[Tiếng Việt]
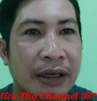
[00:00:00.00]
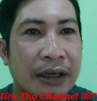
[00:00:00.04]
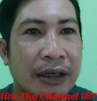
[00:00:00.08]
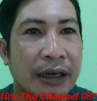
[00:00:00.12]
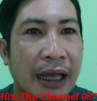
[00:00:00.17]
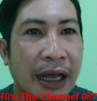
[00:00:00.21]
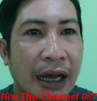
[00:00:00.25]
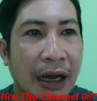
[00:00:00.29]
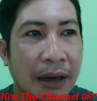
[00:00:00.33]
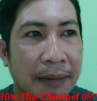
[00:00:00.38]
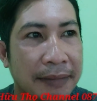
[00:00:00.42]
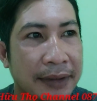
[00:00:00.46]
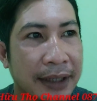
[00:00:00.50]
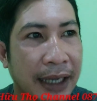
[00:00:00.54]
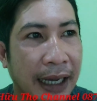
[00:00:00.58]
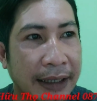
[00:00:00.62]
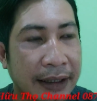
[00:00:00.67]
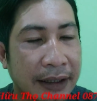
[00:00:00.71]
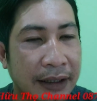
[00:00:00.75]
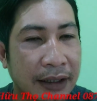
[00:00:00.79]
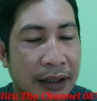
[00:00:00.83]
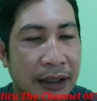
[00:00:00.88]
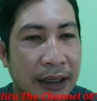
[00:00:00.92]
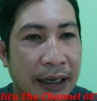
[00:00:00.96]
là hổm
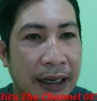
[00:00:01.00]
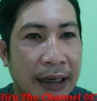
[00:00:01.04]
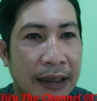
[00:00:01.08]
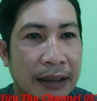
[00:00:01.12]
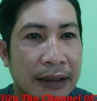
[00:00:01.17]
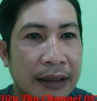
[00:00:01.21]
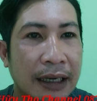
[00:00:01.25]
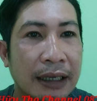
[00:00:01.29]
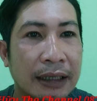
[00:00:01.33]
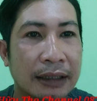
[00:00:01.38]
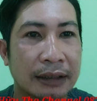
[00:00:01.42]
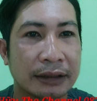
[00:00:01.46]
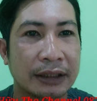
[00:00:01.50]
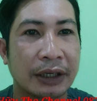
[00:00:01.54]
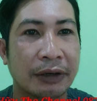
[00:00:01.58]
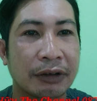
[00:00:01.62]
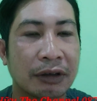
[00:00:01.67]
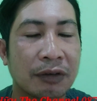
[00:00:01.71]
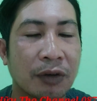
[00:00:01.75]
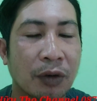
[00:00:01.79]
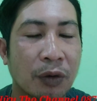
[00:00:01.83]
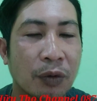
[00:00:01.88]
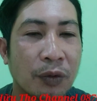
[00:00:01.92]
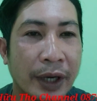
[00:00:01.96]
gài là rất là nhiều
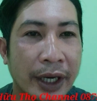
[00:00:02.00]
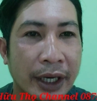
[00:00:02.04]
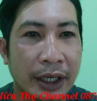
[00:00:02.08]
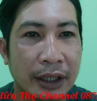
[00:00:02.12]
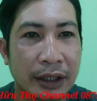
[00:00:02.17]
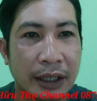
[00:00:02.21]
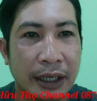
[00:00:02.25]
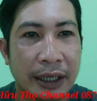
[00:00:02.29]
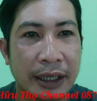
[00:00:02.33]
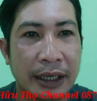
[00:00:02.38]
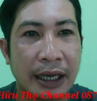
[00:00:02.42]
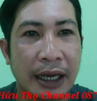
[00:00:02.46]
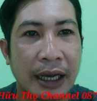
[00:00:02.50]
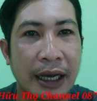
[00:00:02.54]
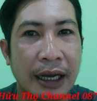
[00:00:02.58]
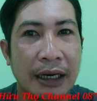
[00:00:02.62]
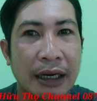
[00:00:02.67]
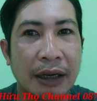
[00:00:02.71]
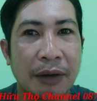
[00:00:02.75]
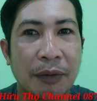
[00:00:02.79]
cái vụ việc thì à,